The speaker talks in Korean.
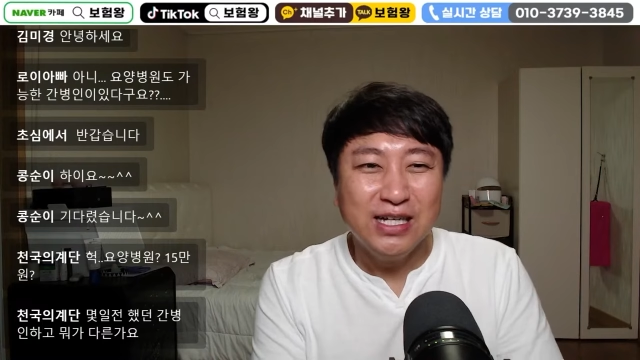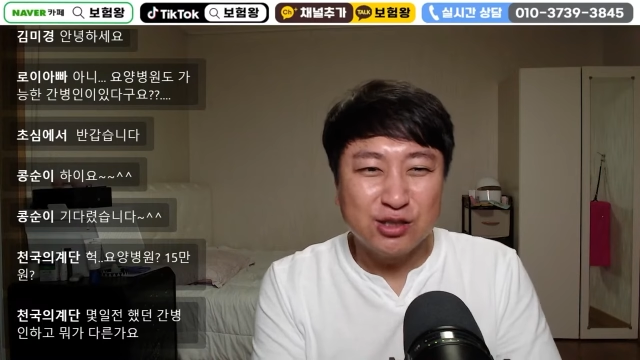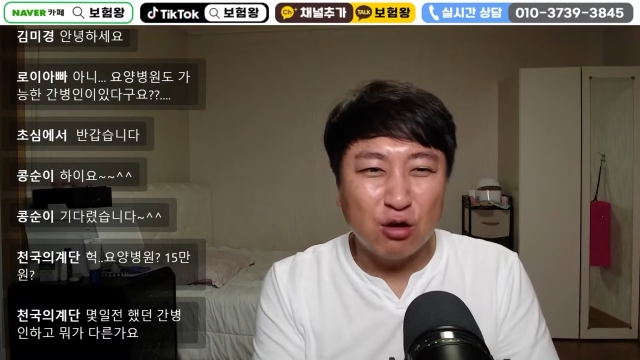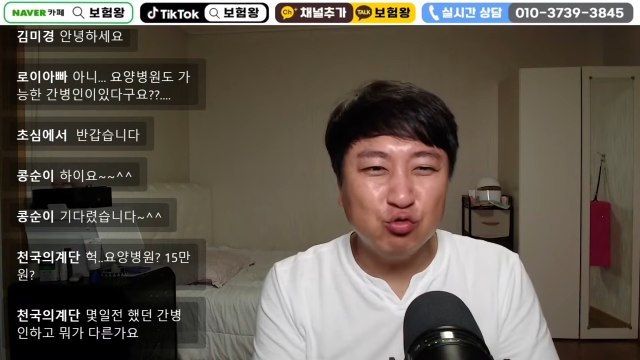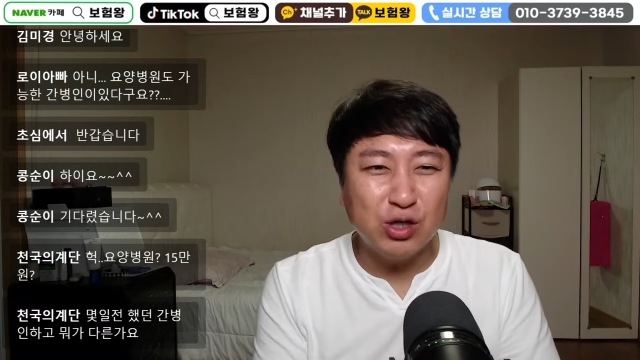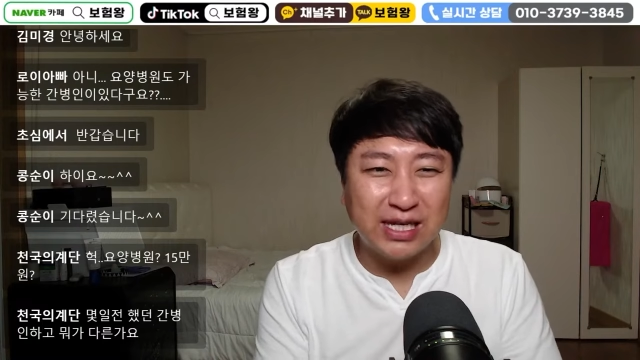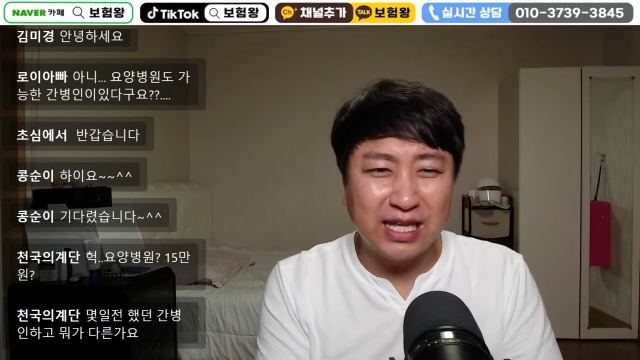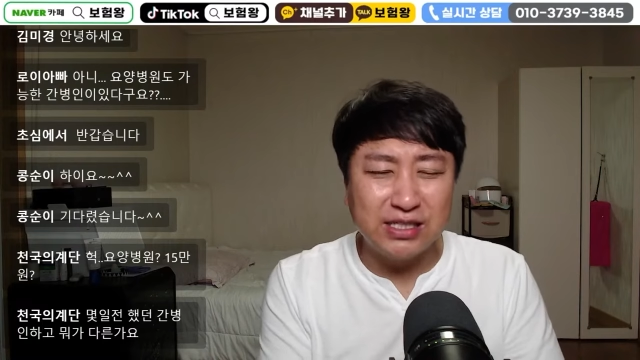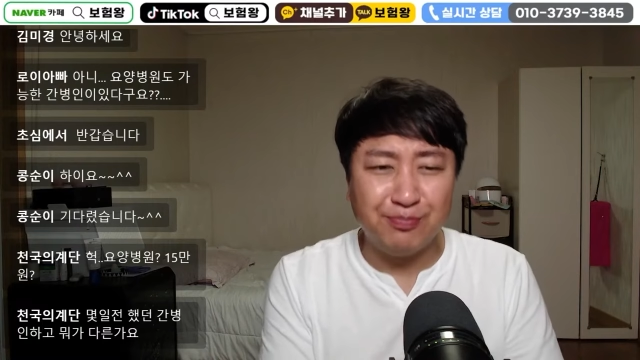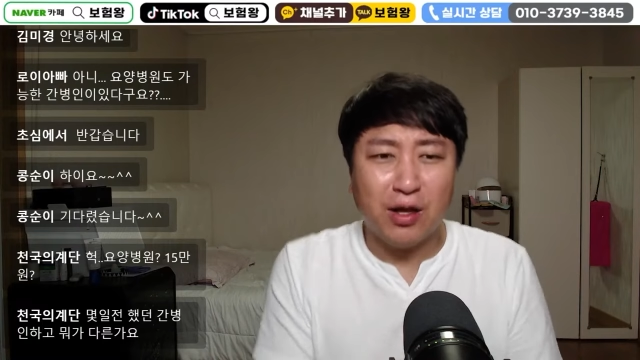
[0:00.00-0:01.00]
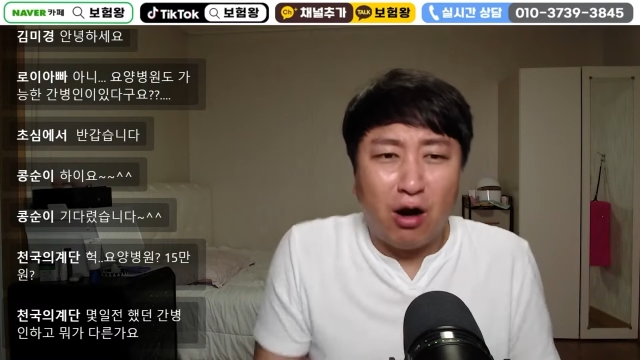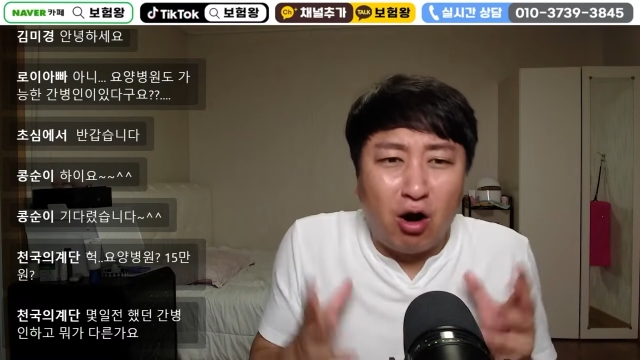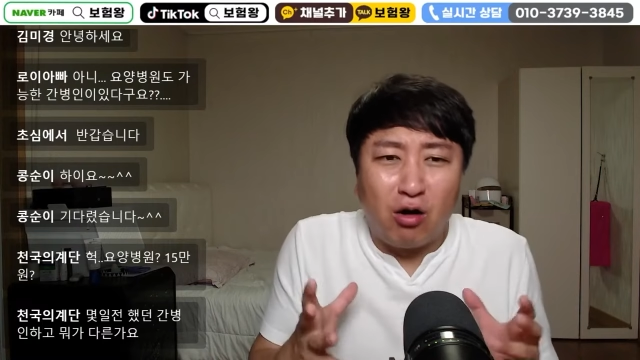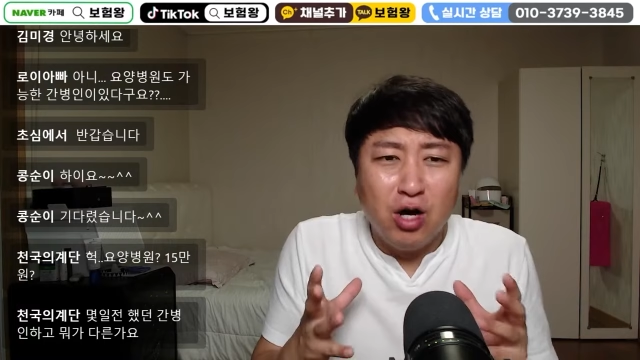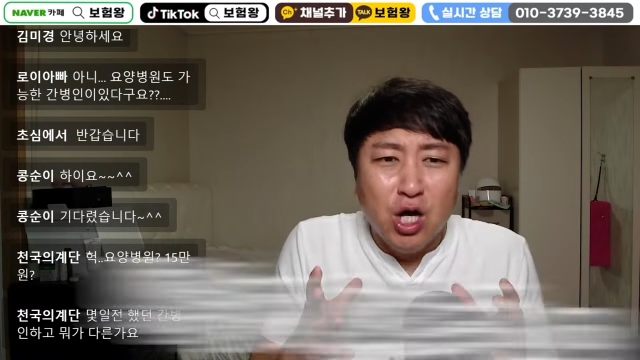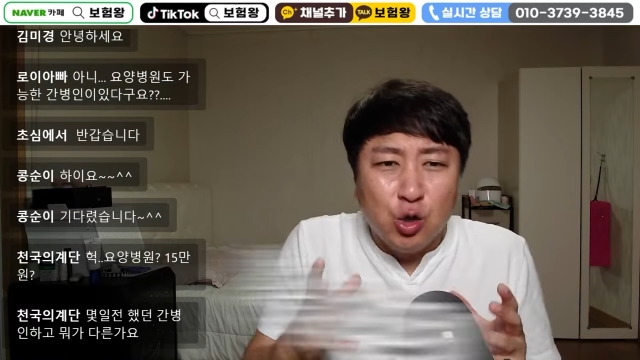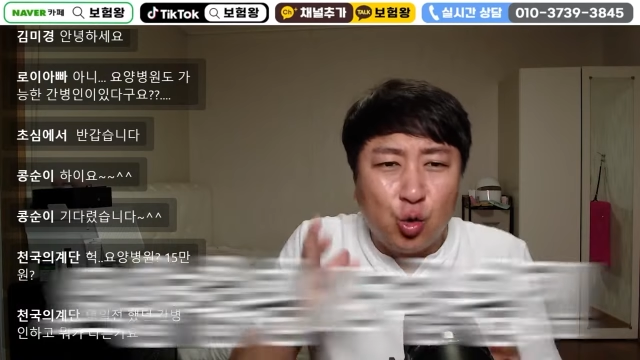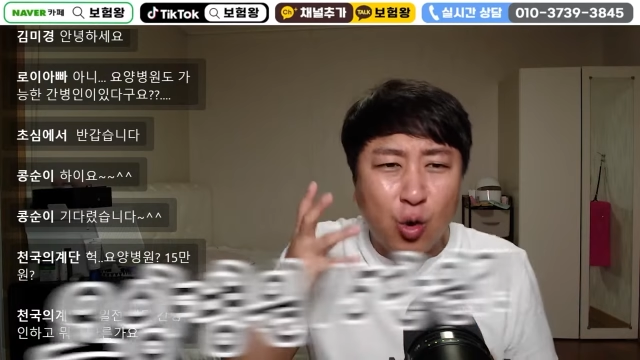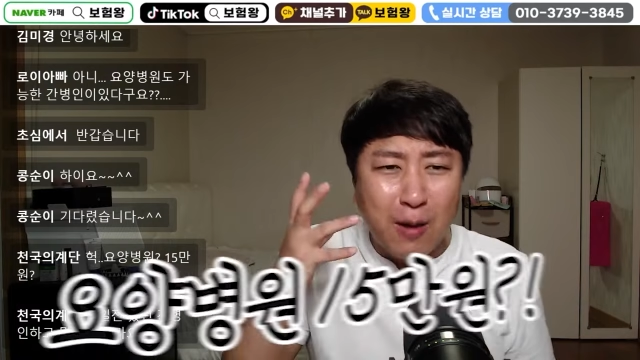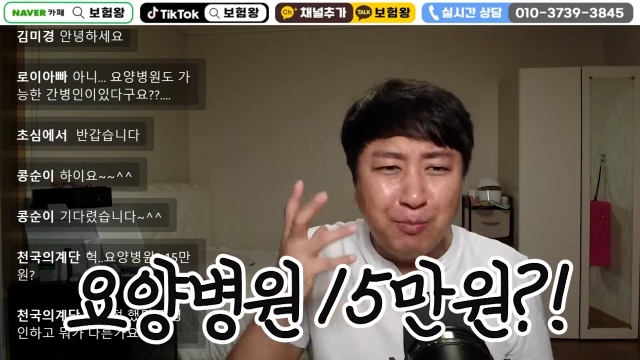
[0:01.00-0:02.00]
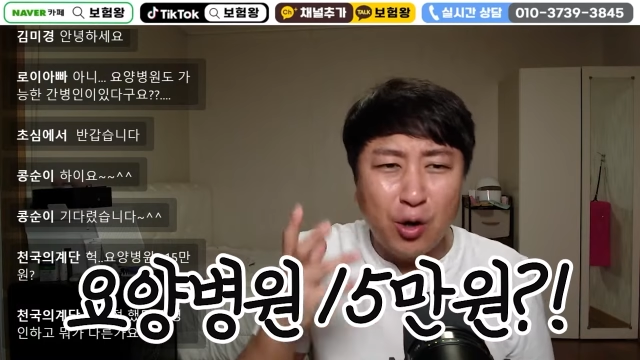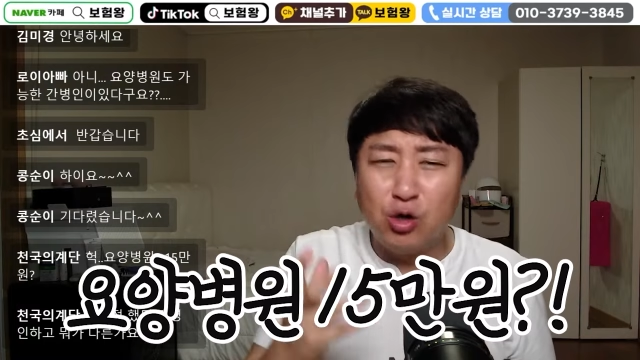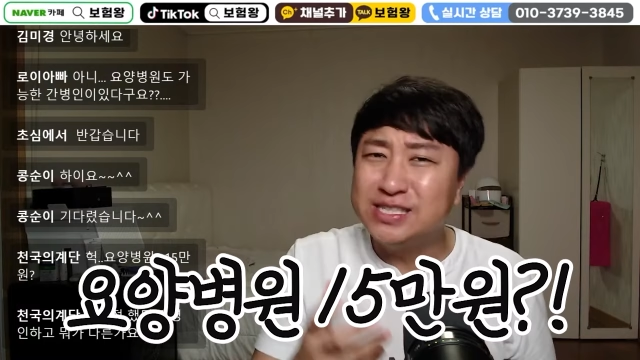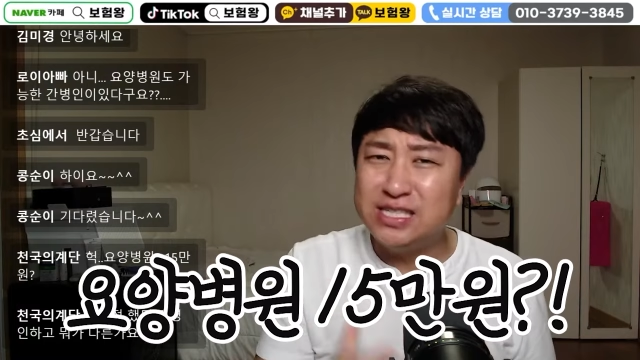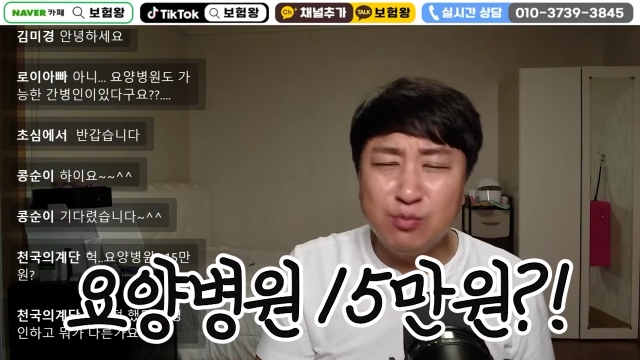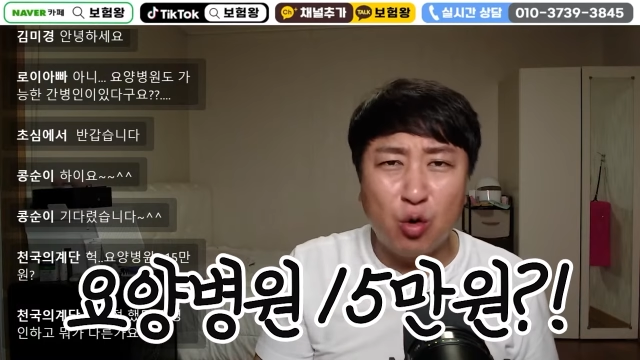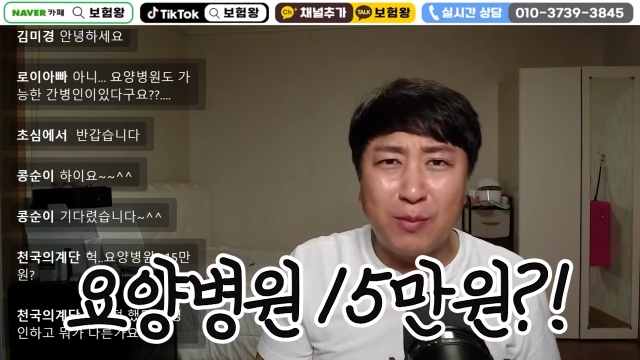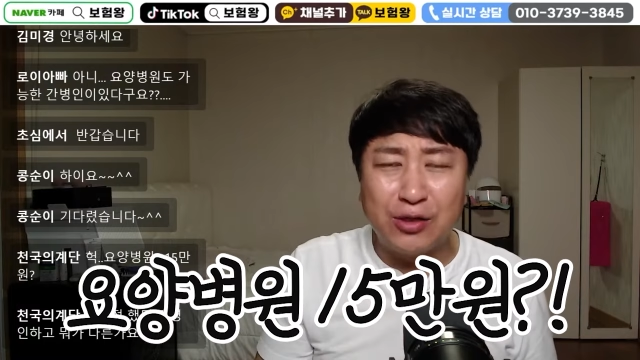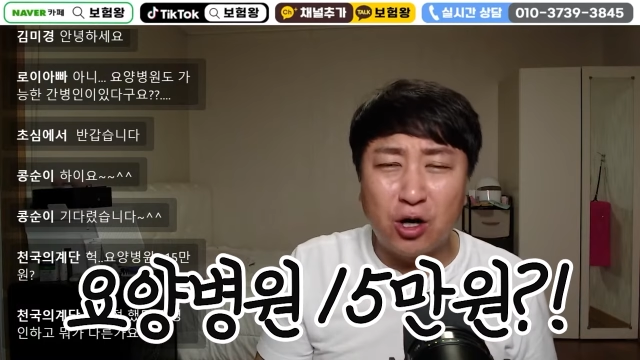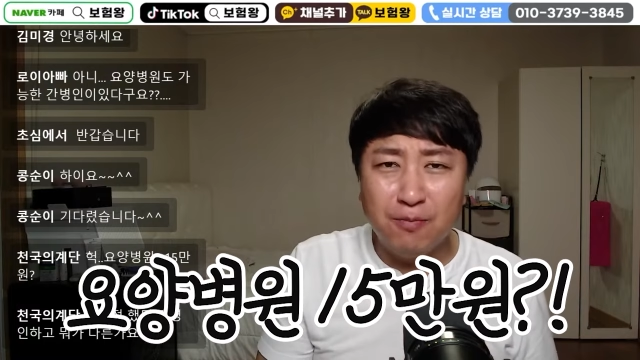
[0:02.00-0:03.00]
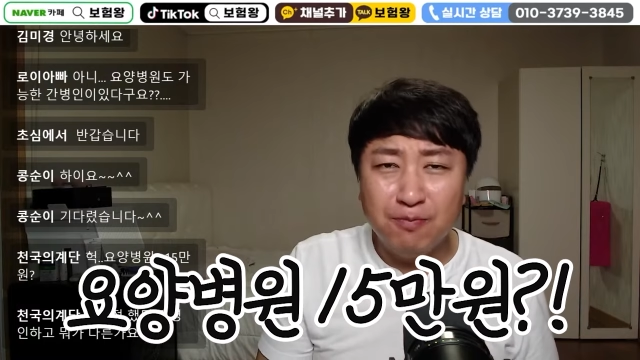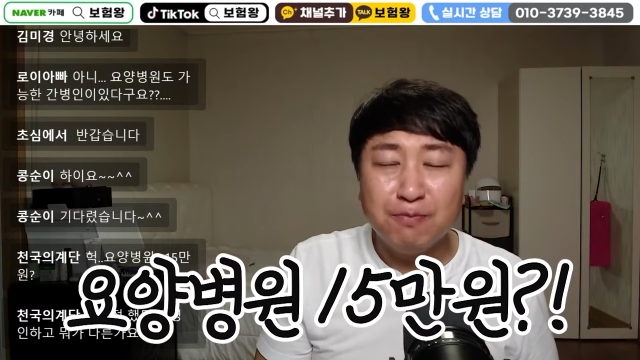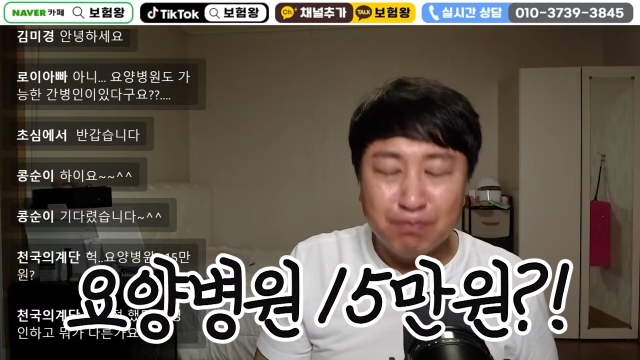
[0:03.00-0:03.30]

천국의 계단님 허 요양병원 15만원